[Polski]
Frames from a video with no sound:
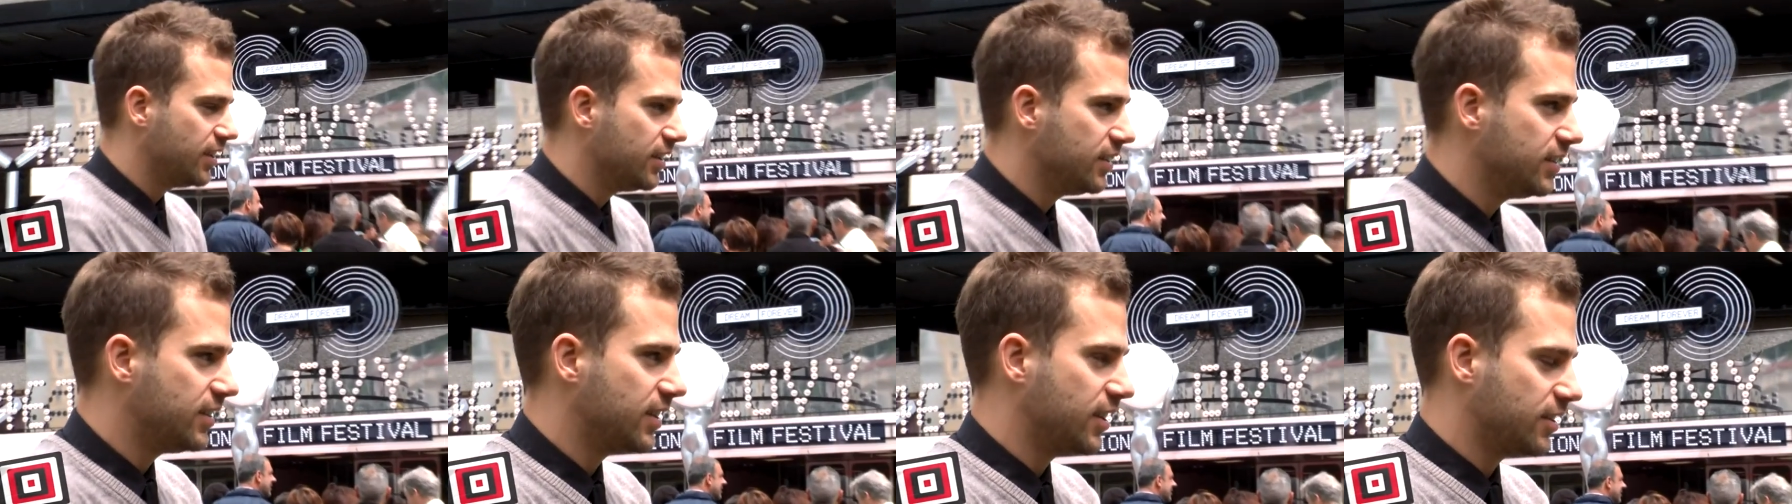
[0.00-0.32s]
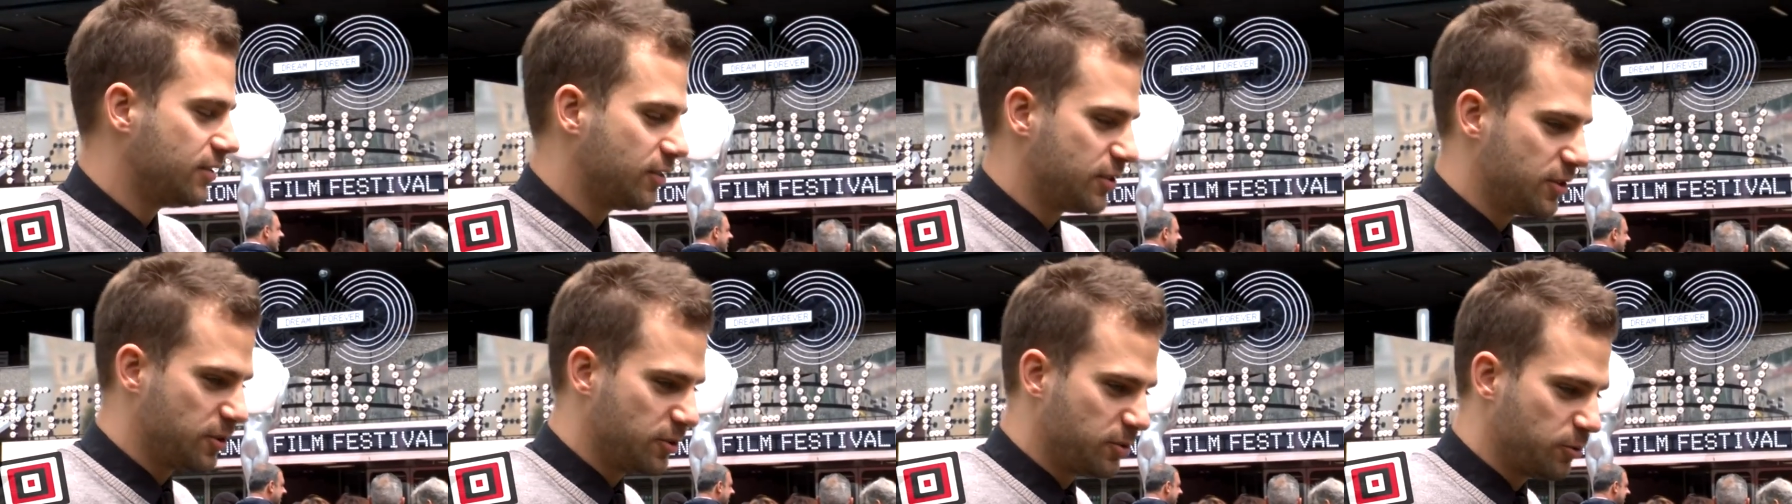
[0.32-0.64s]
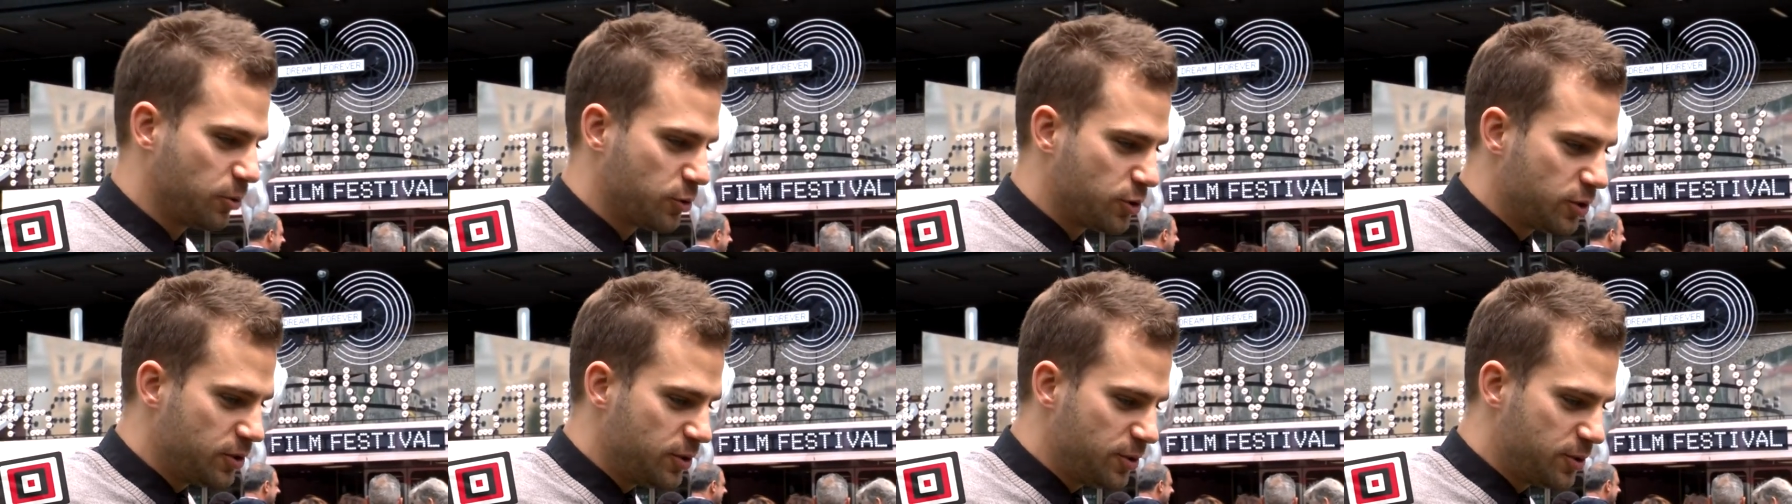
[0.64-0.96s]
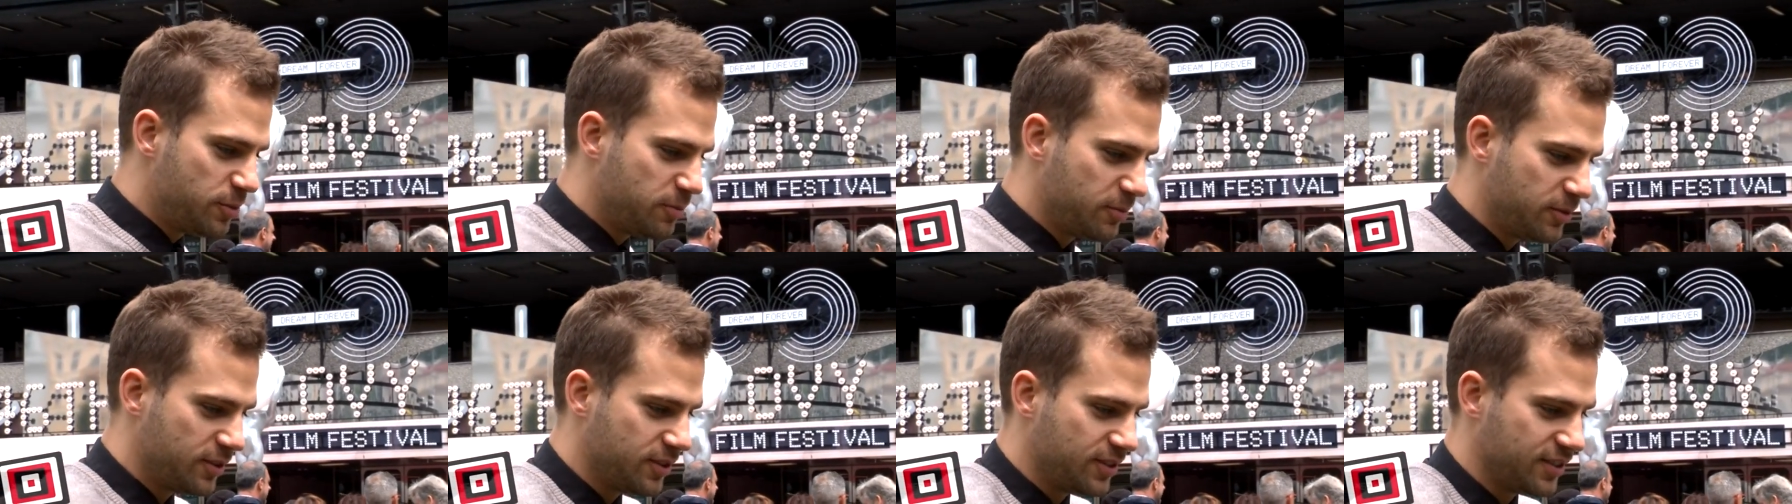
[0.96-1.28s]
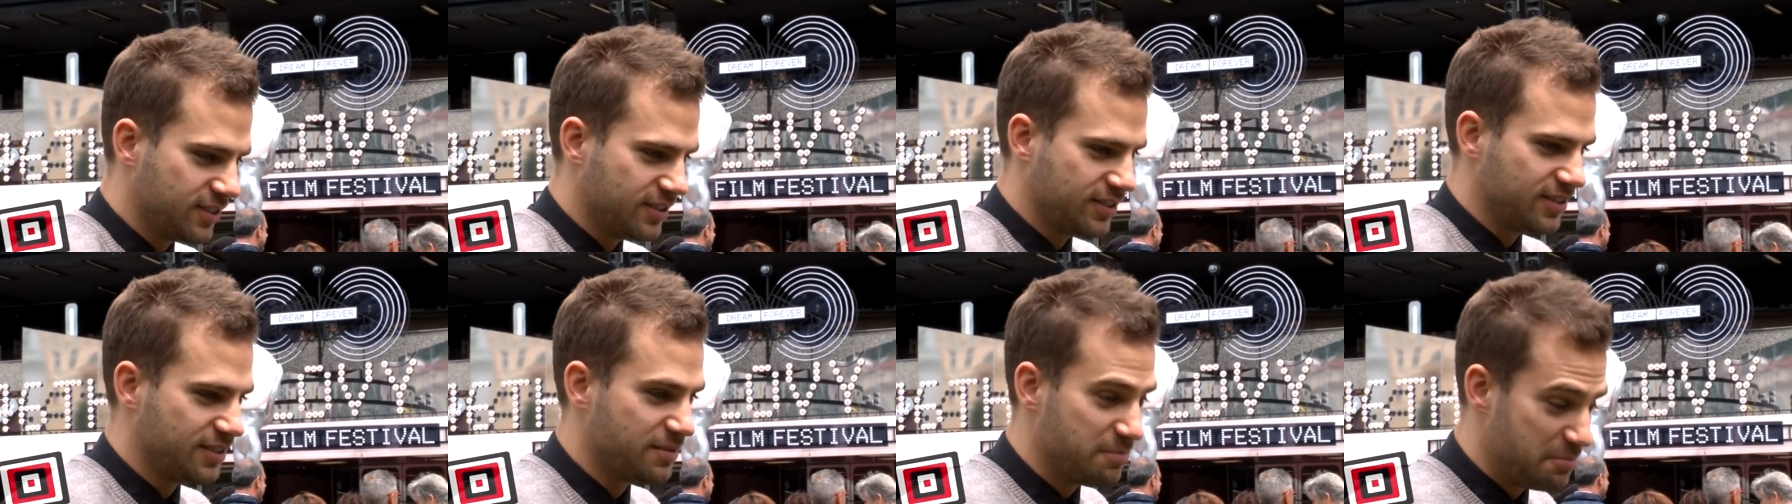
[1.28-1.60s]
i teraz właśnie ją złożyliśmy
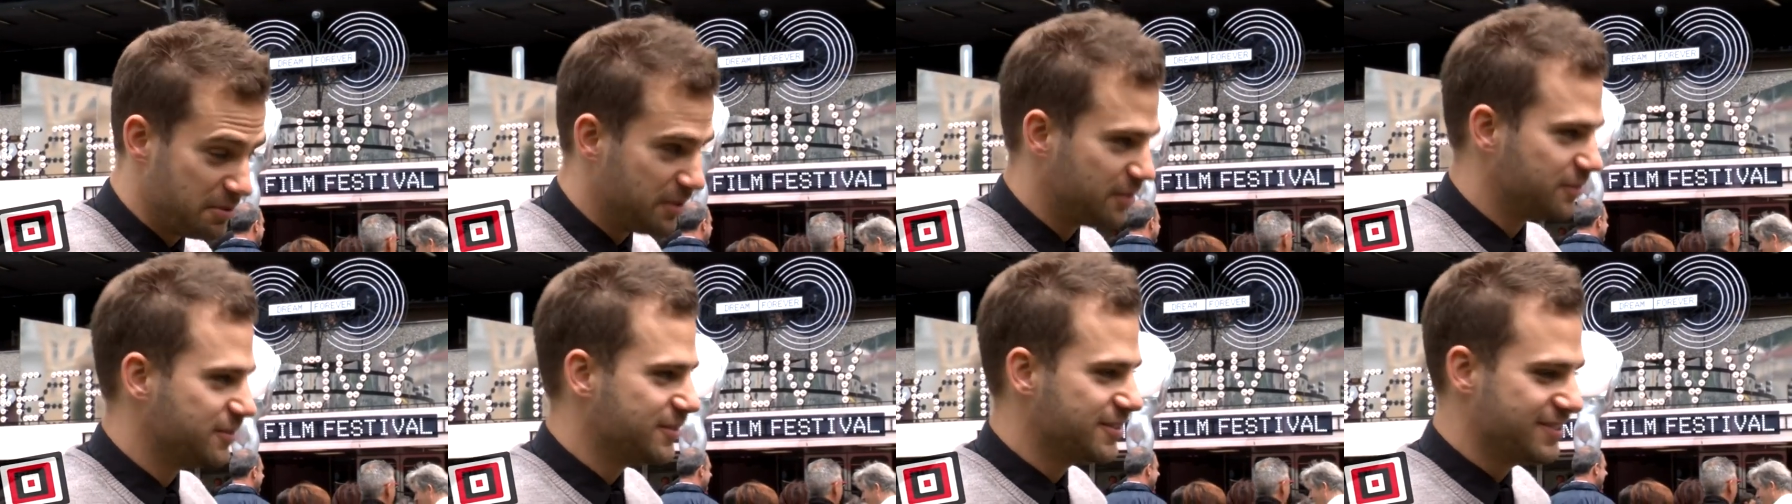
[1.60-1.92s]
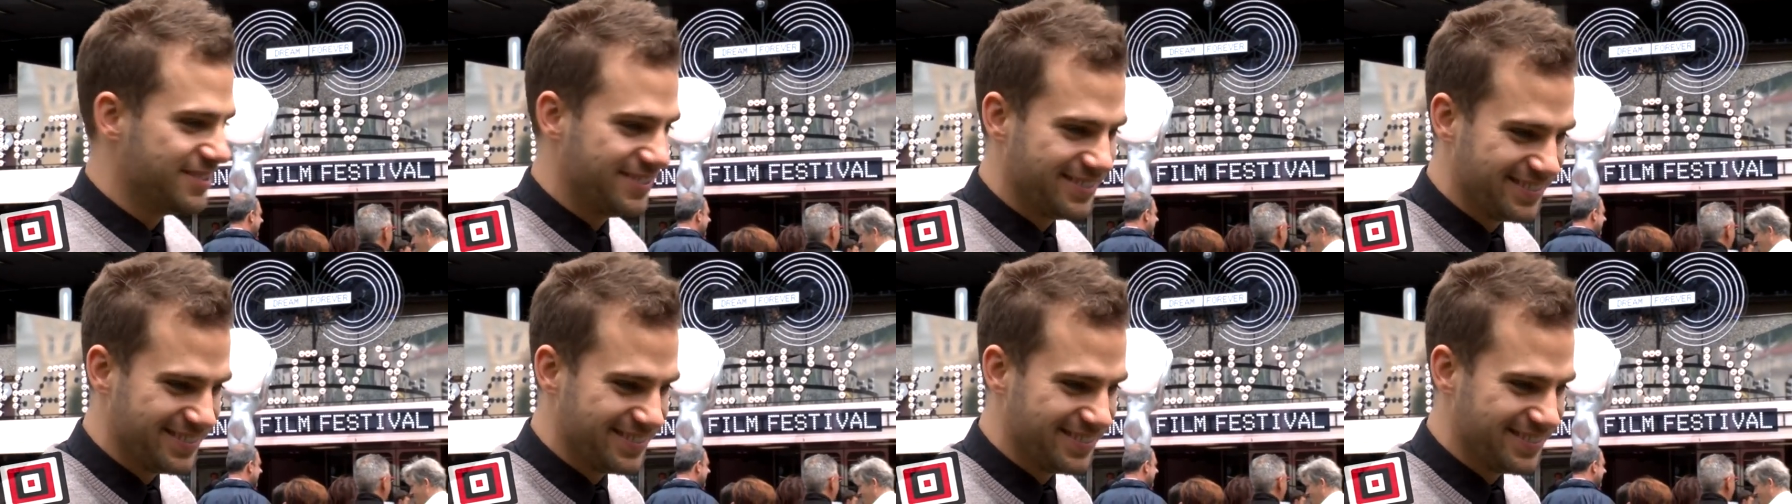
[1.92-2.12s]
do PiSu.